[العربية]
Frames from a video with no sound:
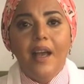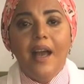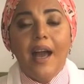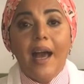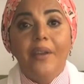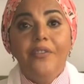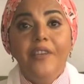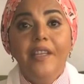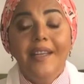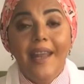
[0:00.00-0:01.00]

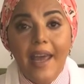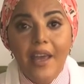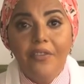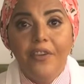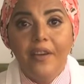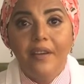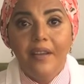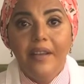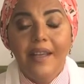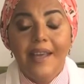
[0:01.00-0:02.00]
عارفين الآفة
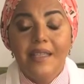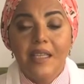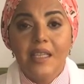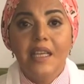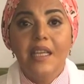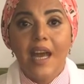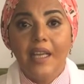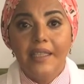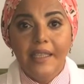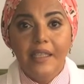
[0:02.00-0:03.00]
الأساسية
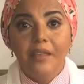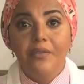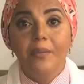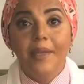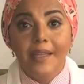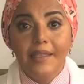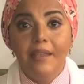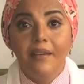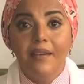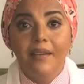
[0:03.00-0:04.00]
عندنا في بلادنا
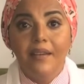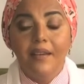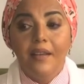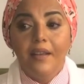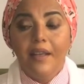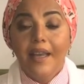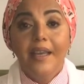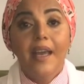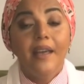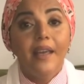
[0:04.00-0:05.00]

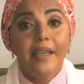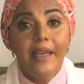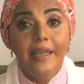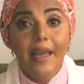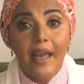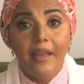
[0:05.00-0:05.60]
هي هي الجهل